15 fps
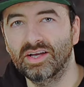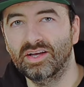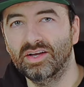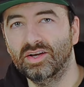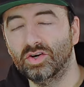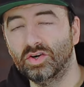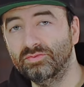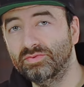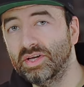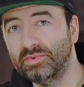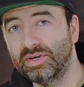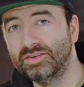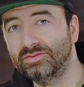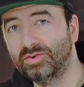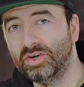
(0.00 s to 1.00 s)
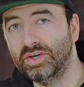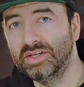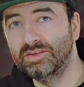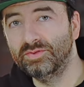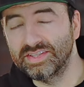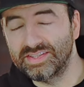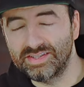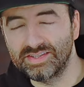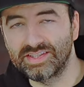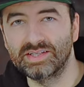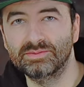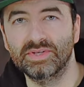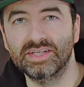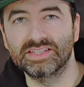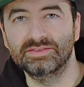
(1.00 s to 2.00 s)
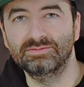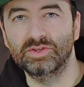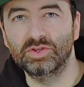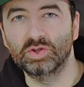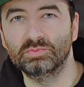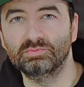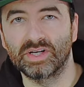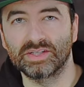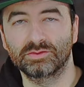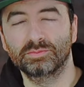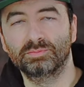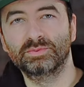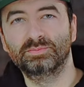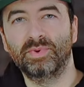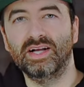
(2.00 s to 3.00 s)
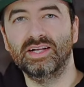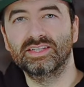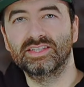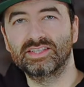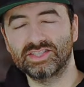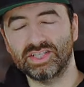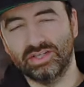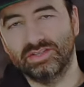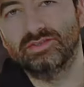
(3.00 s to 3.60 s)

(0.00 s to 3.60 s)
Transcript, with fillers: Und wir, meine Freunde, wir sehen uns dann im nächsten Video. Mach's gut, bis bald. Ciao.